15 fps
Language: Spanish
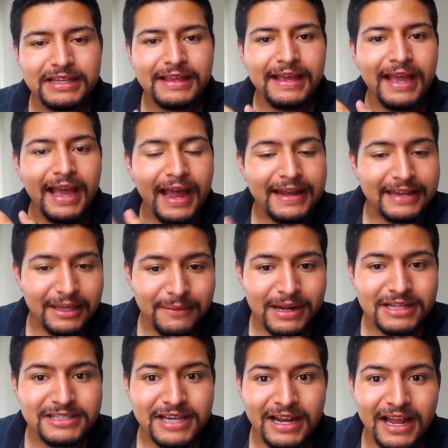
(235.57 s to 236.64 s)
de
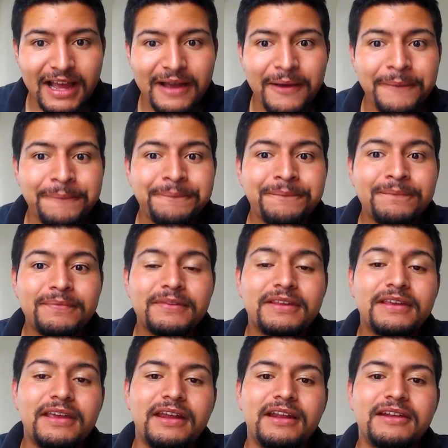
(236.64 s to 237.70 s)
Aníbal Chalá,
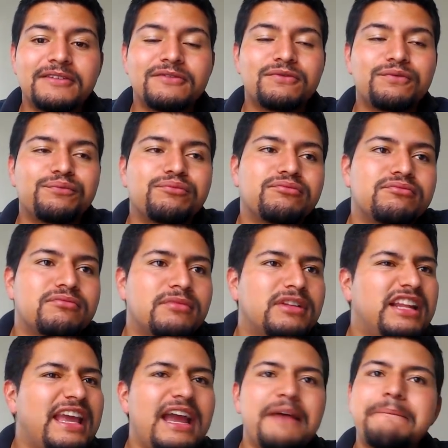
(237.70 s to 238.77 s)
quien
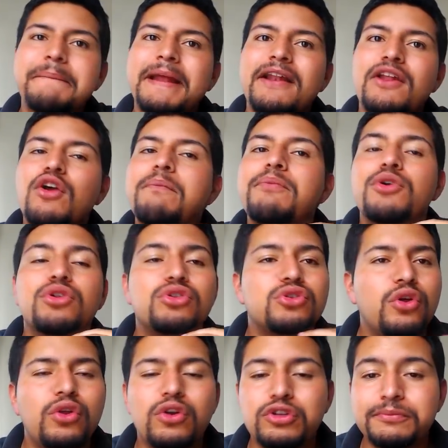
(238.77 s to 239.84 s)
Liga peleó por
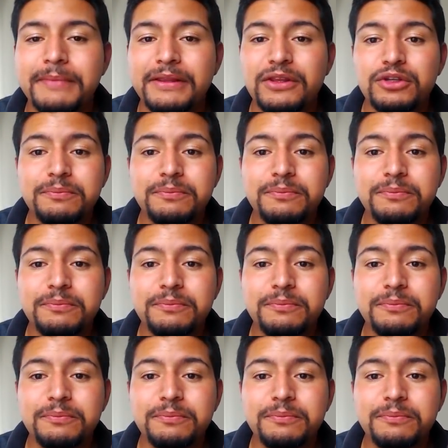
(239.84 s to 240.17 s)
todos los medios